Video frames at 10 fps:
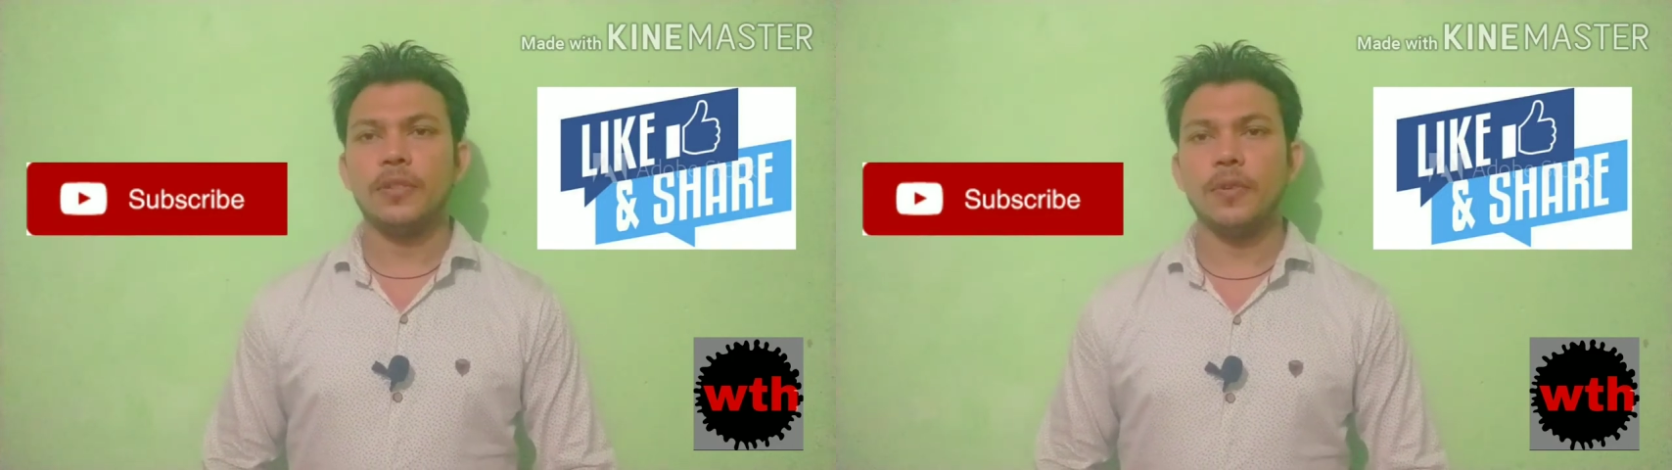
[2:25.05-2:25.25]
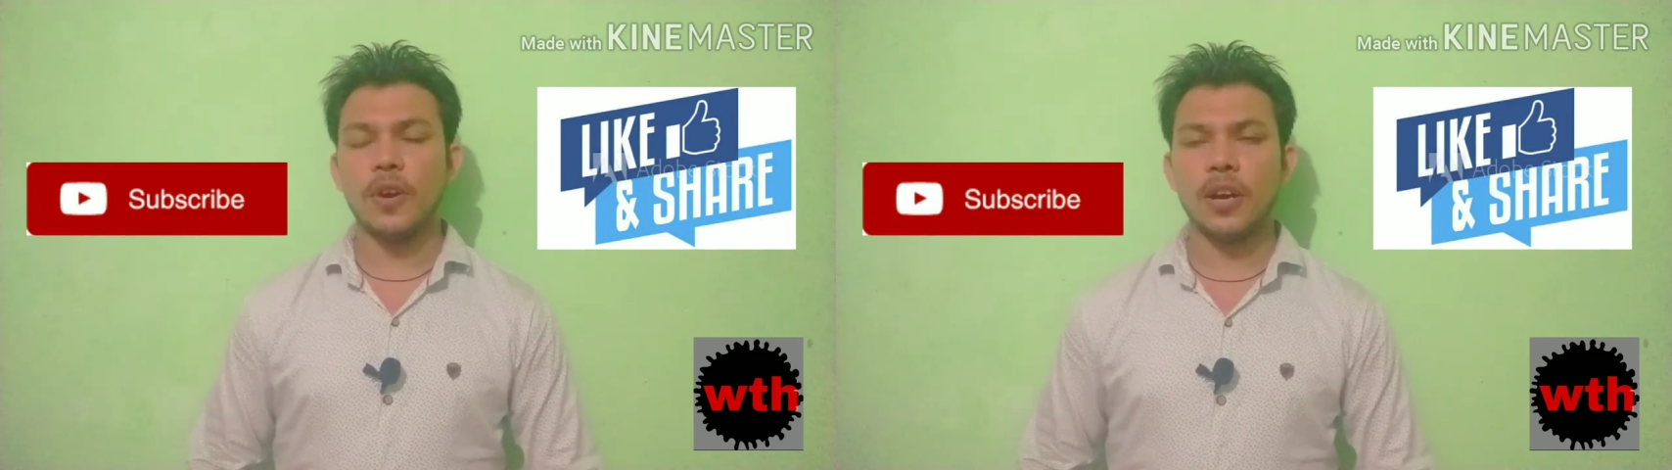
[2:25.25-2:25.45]

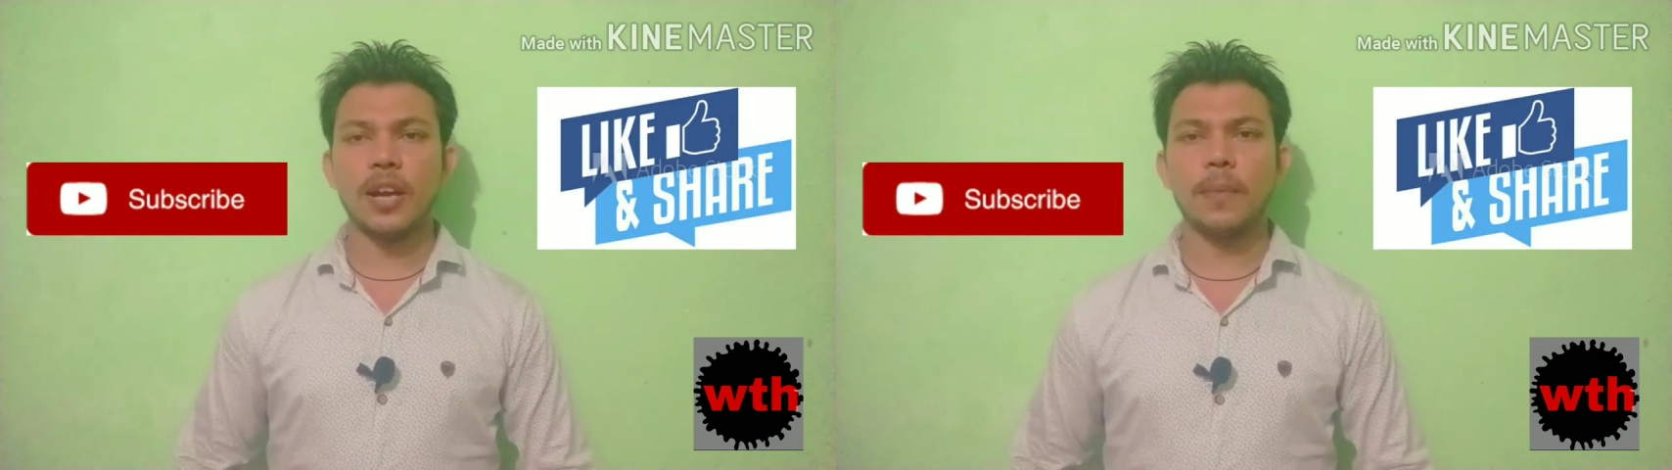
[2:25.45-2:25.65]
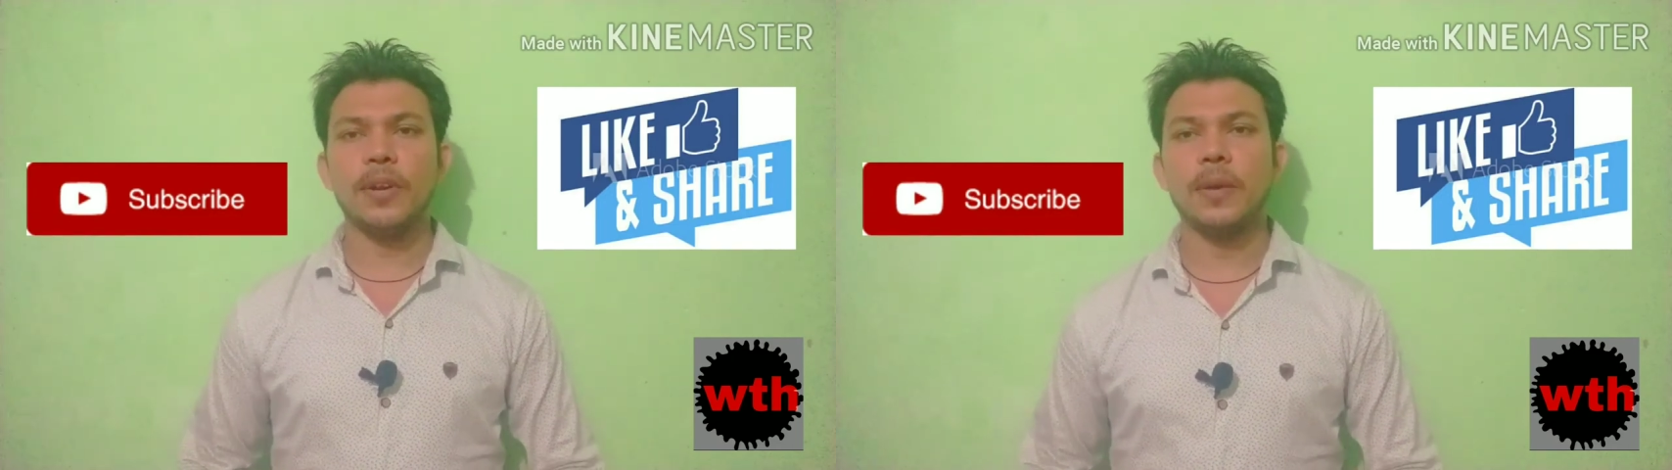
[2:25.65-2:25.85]
तो अगर
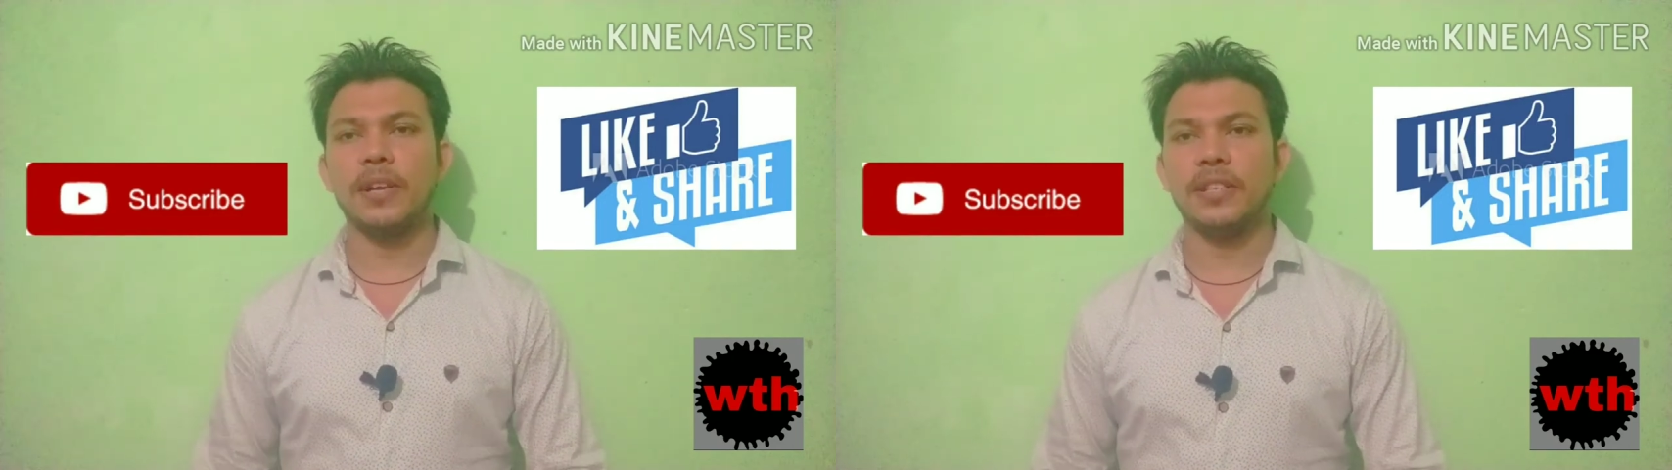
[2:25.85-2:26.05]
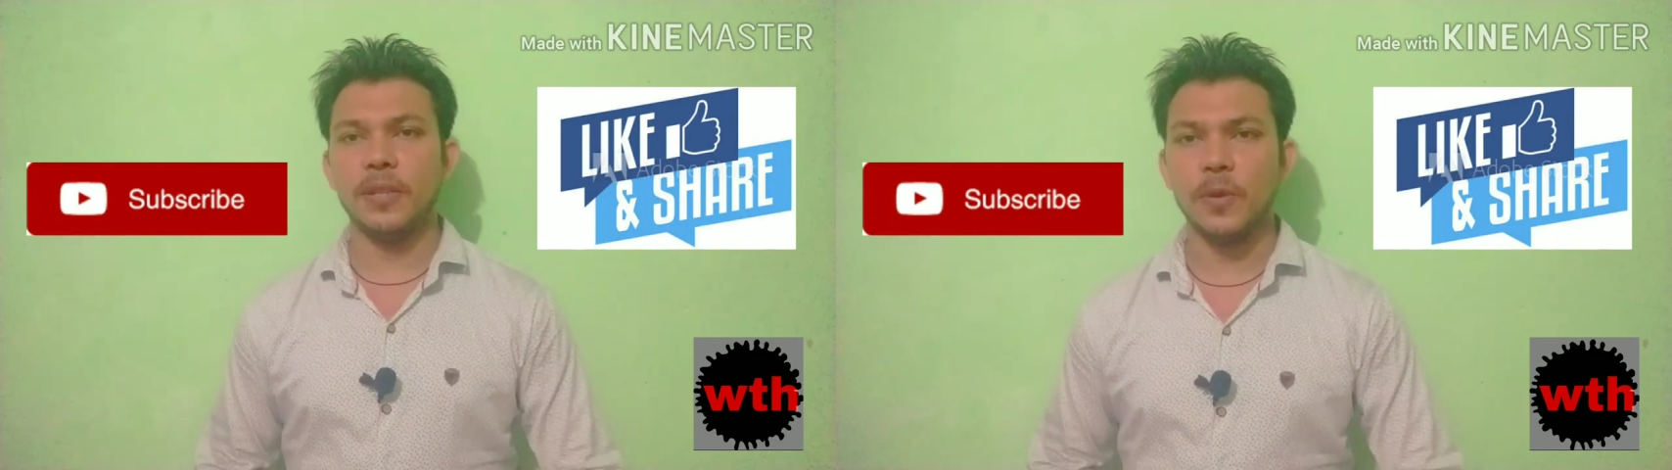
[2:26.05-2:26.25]
आपने
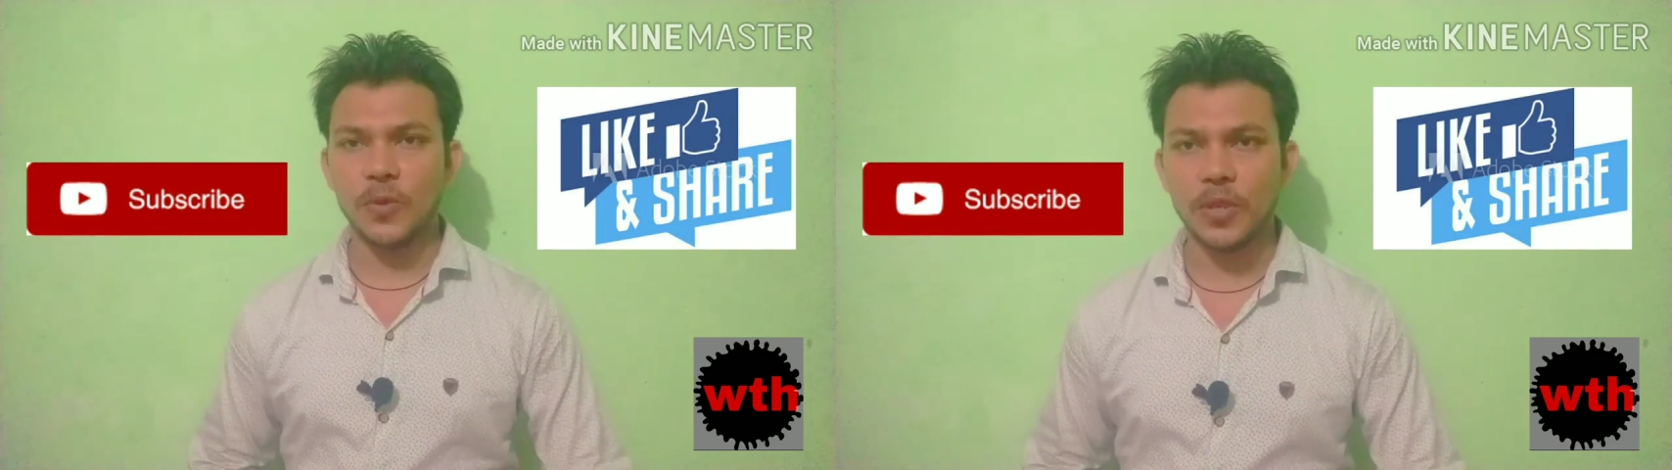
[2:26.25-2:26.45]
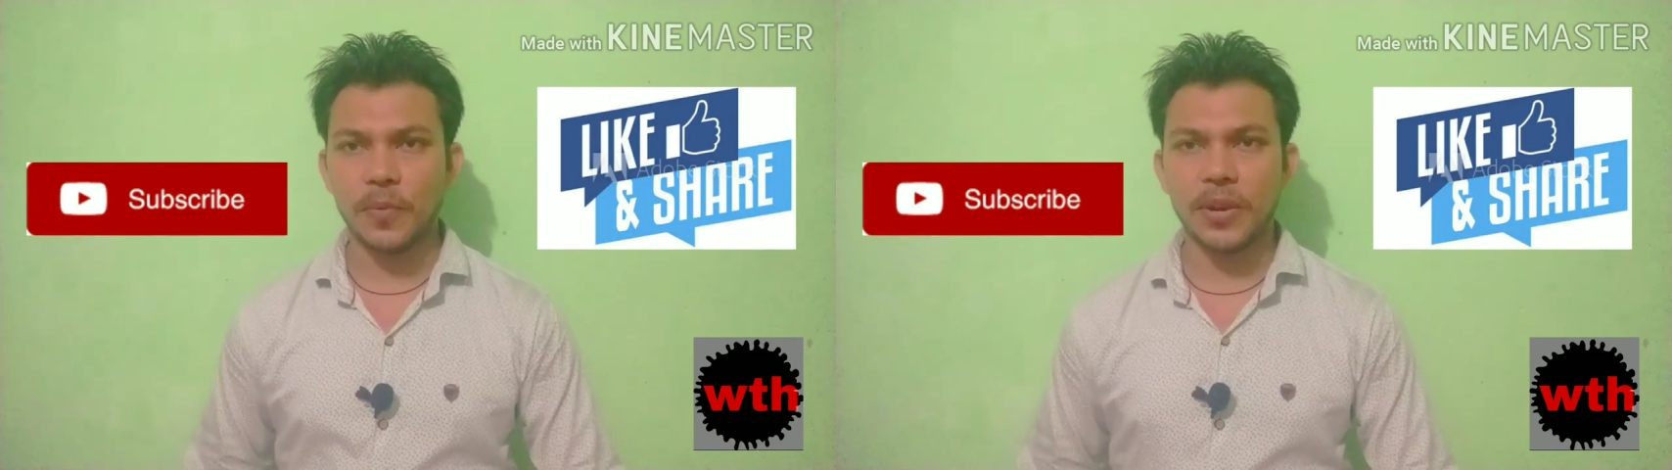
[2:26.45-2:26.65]
हमारे चैनल
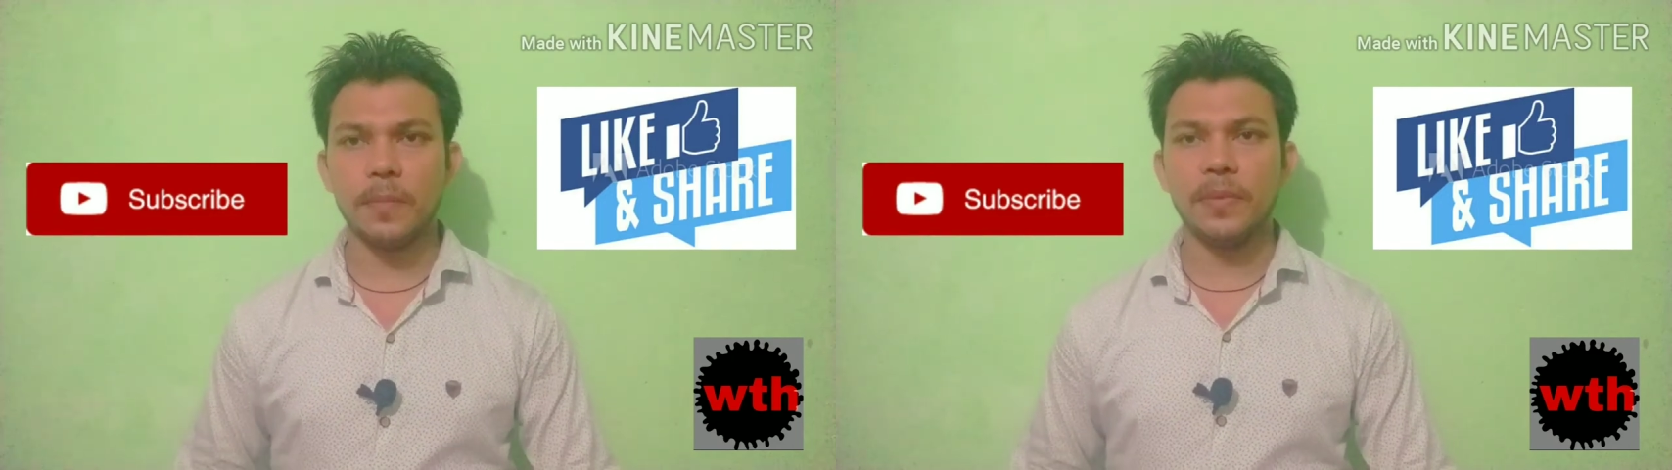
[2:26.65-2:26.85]
को सब्सक्राइब